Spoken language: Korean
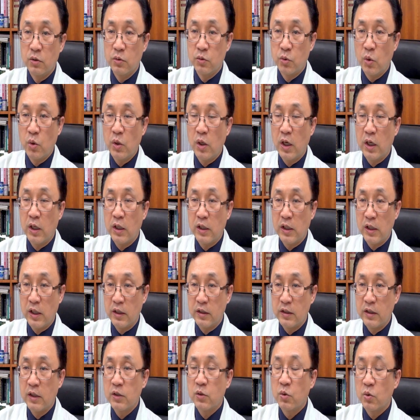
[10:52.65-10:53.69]

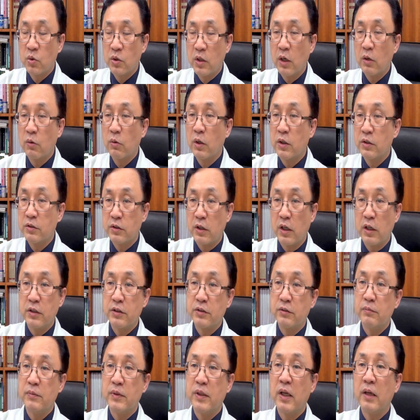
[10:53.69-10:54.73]
소양인한테 좋다고 할 수가
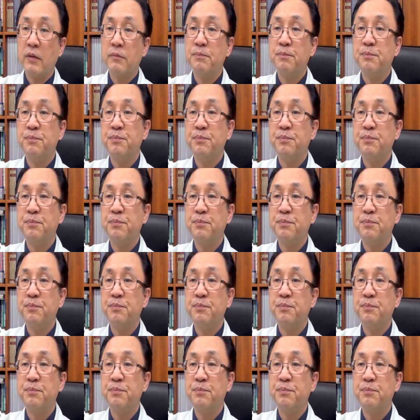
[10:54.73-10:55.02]
있습니다.